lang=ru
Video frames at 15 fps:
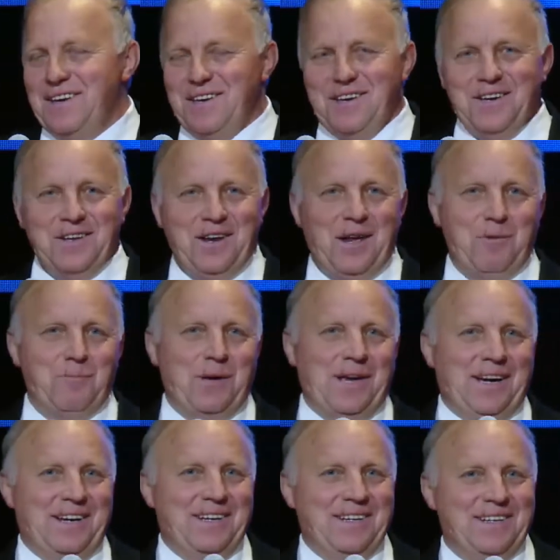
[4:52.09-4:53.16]

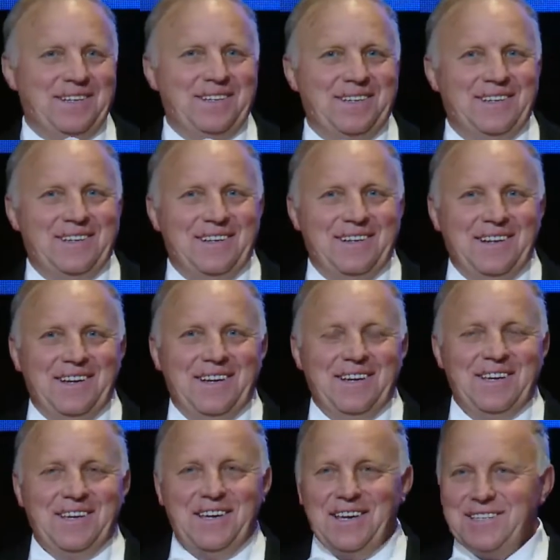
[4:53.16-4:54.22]
Иеремия,
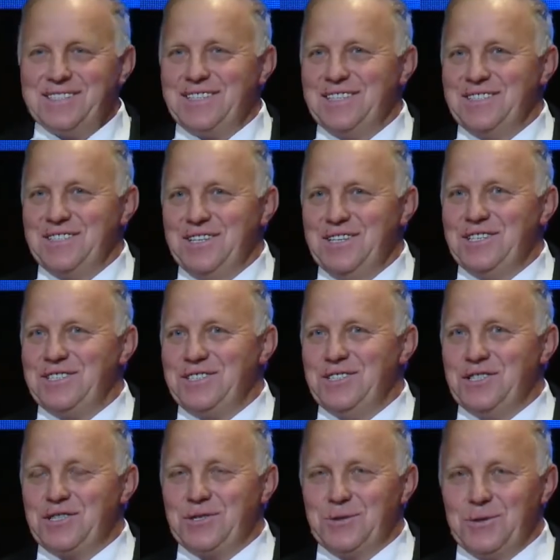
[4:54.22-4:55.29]
если ты из
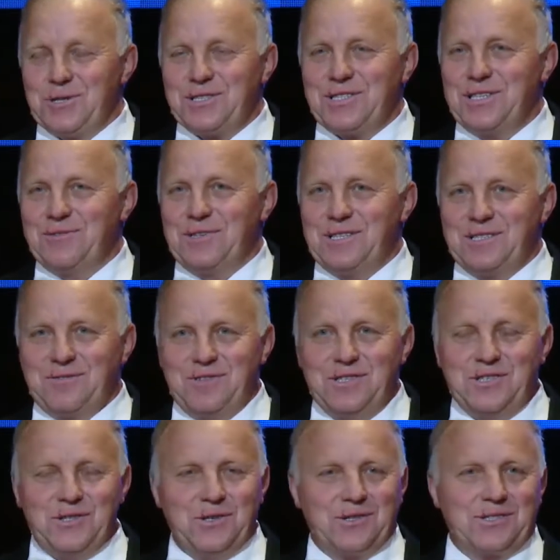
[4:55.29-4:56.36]
ничтожного
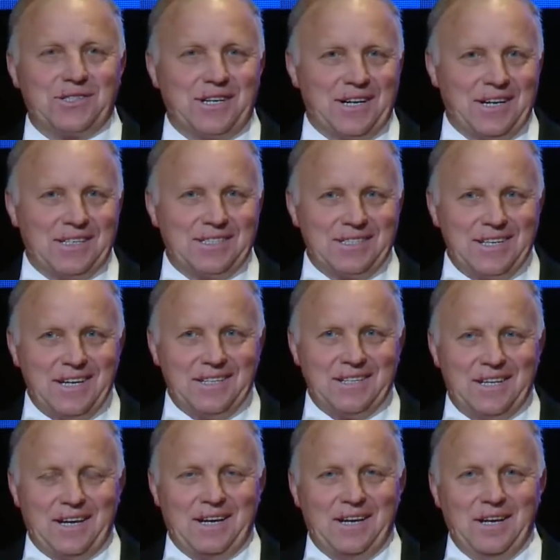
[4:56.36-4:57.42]
извлечешь
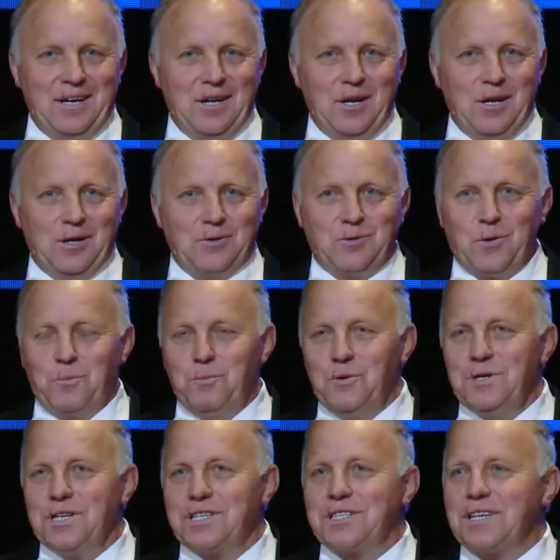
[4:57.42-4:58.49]
драгоценное, то
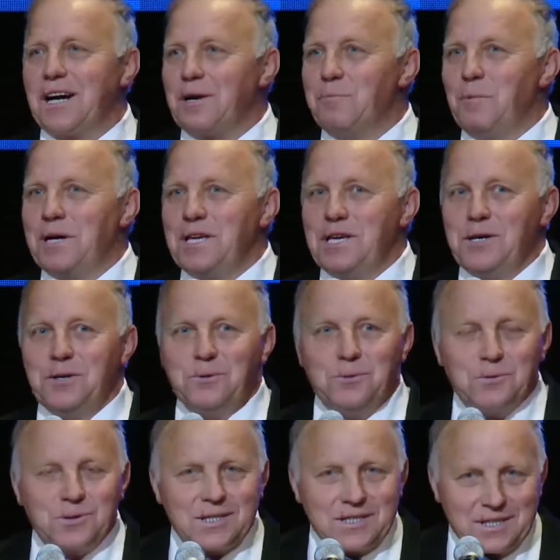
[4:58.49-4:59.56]
будешь, как мои
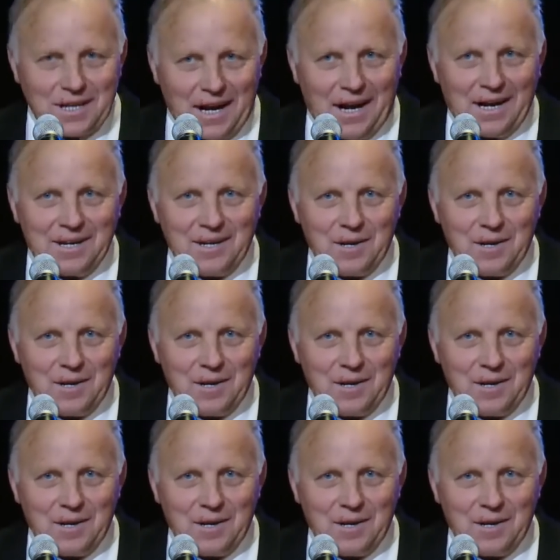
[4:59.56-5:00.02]
уста.